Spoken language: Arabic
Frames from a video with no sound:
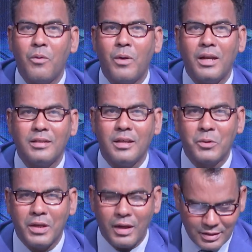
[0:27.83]

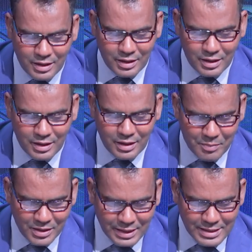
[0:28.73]
والتي اطلقت
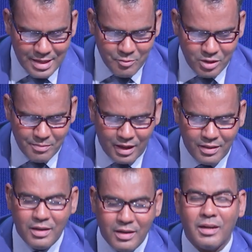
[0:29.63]
بالتزامن مع
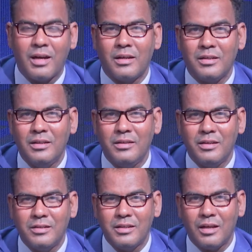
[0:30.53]
ذكرى عيد
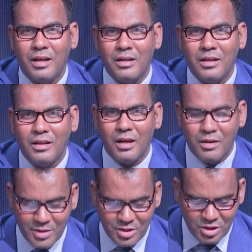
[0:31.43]
الاستقلال
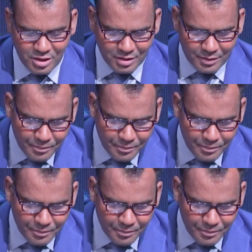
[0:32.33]
المجيد.